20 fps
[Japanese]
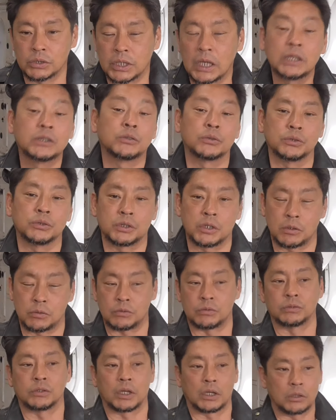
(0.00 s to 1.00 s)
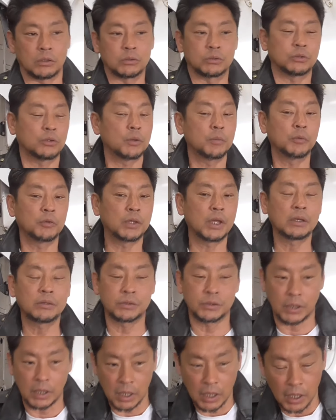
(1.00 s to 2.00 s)
い催促してくるんだけどそれもな
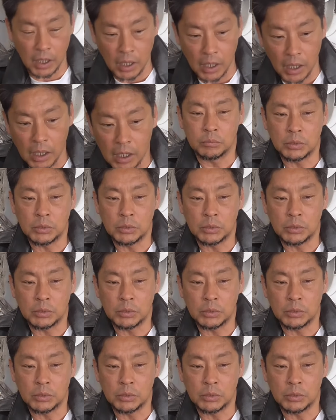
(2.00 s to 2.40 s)
くて